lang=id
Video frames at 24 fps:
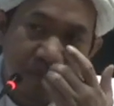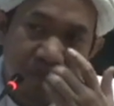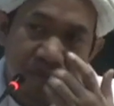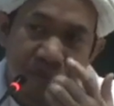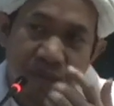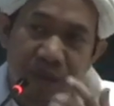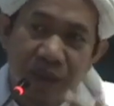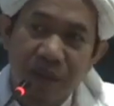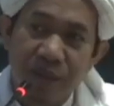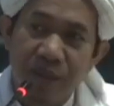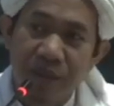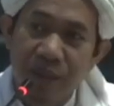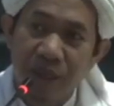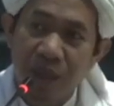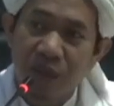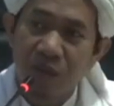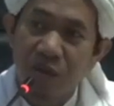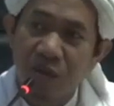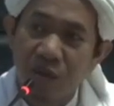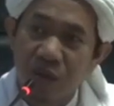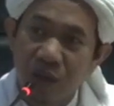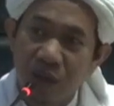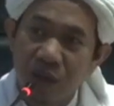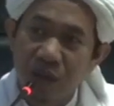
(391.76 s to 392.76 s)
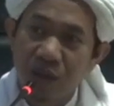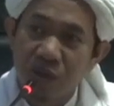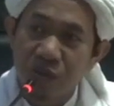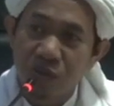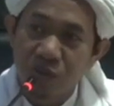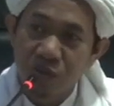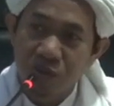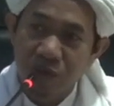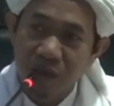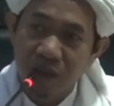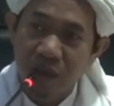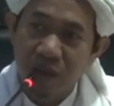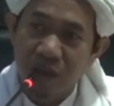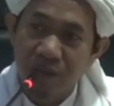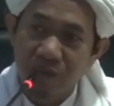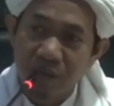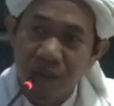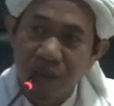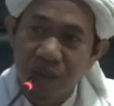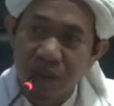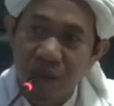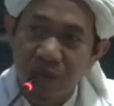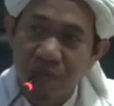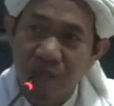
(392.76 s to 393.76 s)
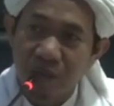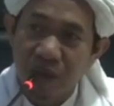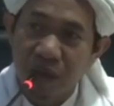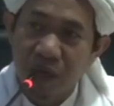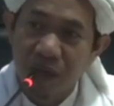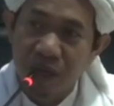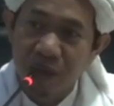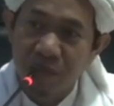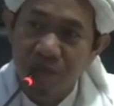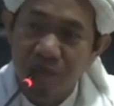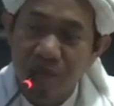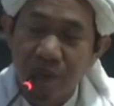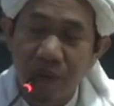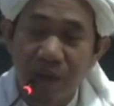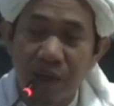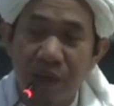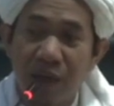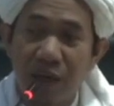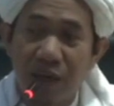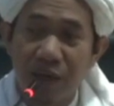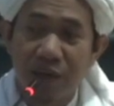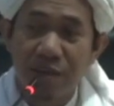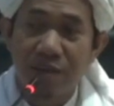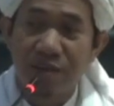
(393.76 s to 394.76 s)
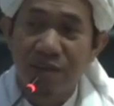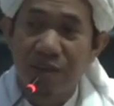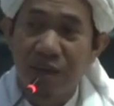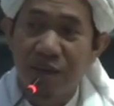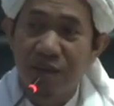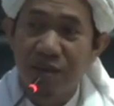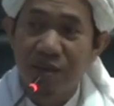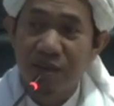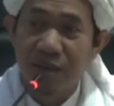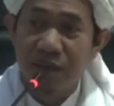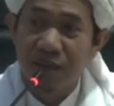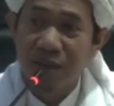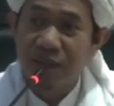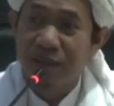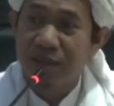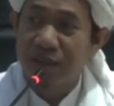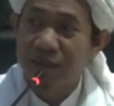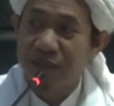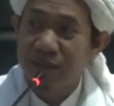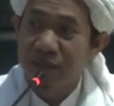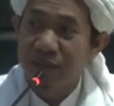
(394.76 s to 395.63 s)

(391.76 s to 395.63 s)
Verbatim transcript: banyak orang susah minta maaf padahal salah